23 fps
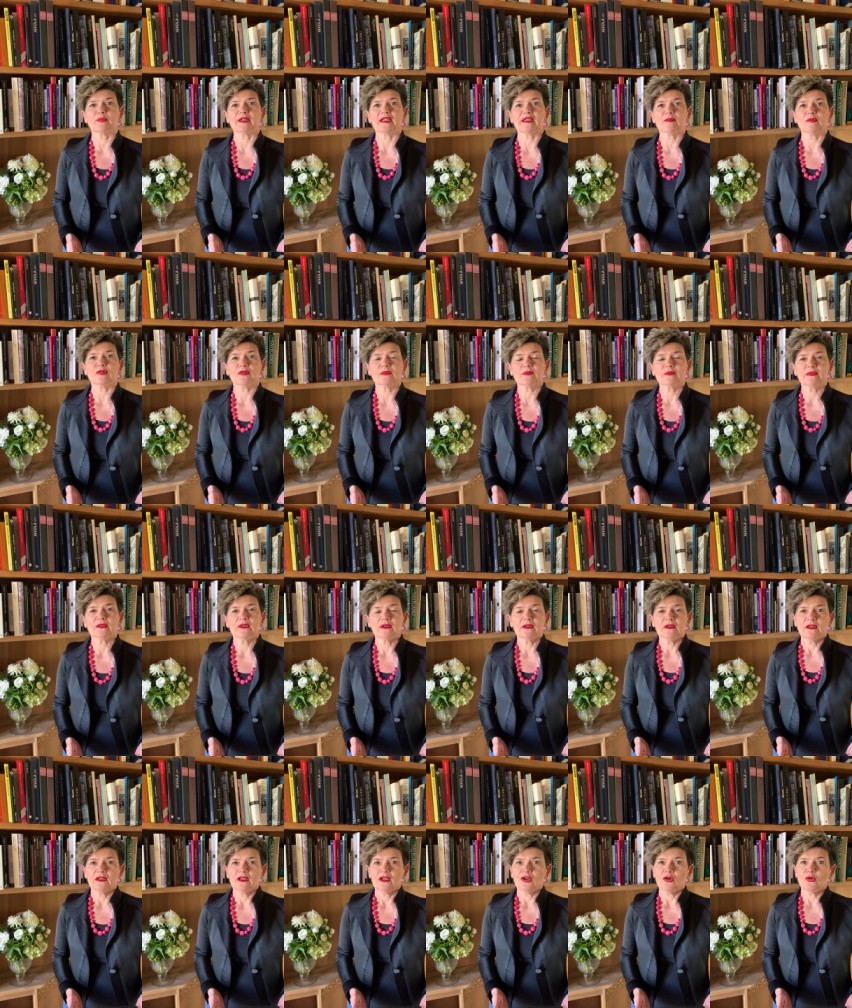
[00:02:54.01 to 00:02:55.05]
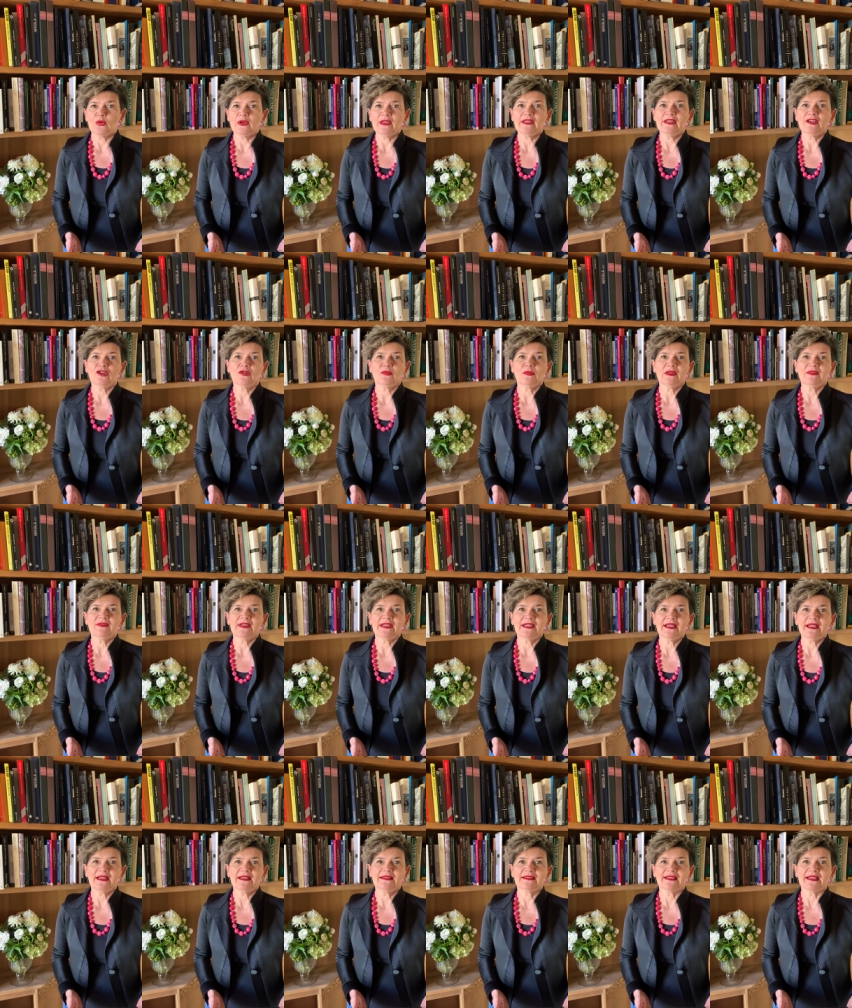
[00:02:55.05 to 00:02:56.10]
I. Quindi come
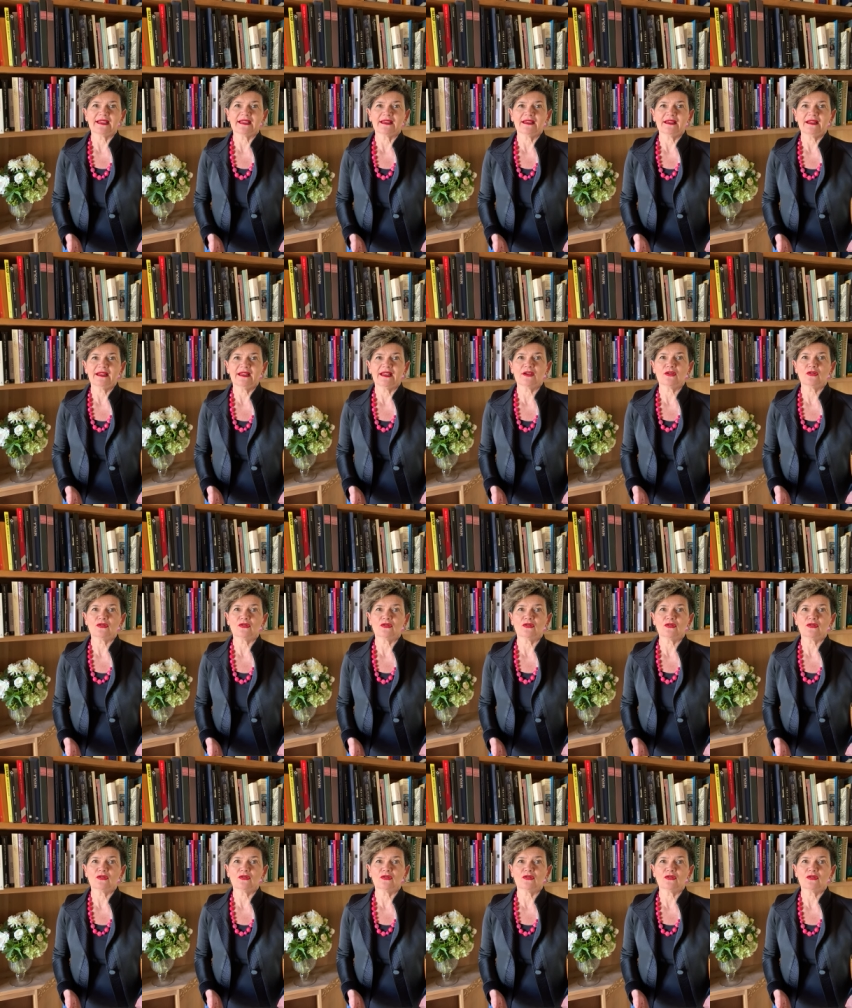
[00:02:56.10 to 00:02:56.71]
vedete le